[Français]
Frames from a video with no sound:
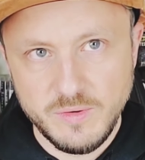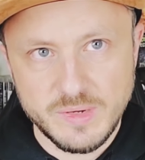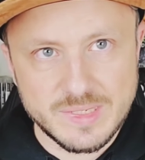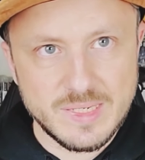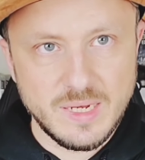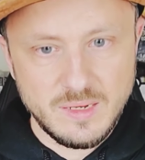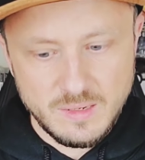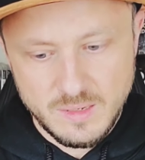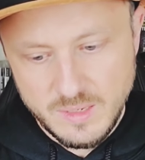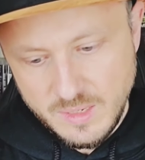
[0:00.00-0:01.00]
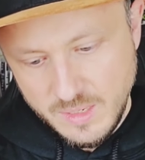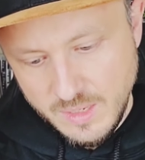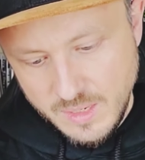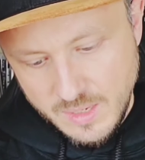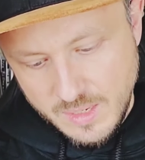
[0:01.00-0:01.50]
va ouvrir ça.
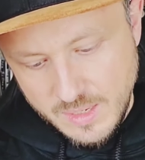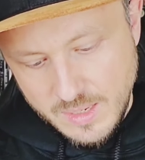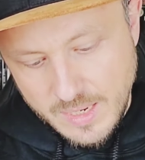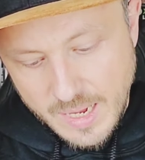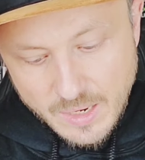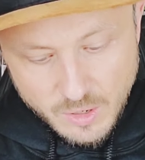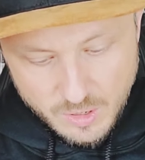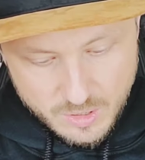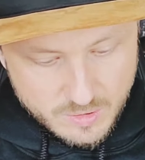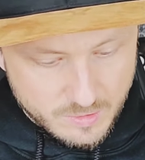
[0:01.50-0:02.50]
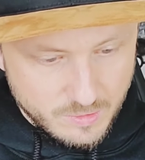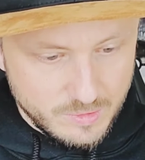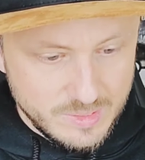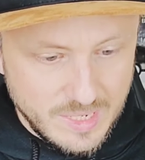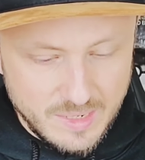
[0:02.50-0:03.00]
Alors,
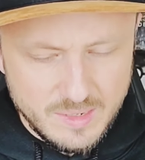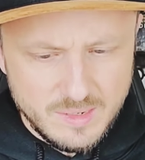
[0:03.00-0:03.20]
on a